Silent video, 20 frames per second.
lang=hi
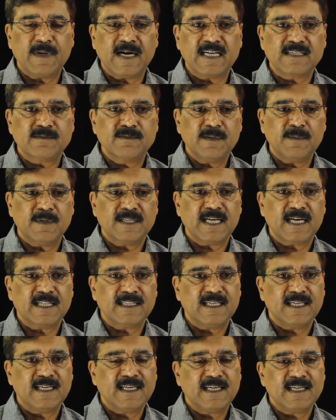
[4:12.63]
पास में
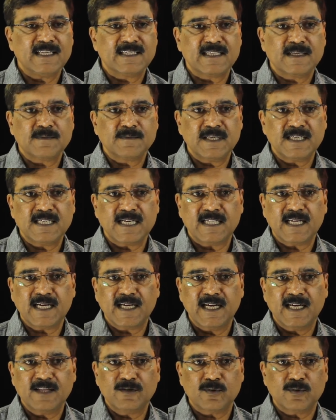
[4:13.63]
बताते हैं कि सबसे ज़्यादा
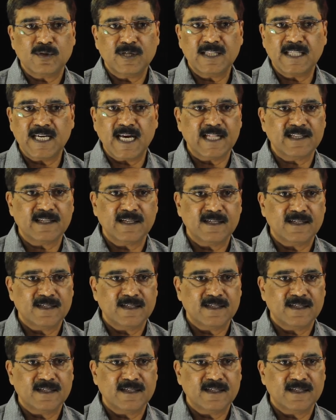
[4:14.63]
खेत उन्होंने तैयार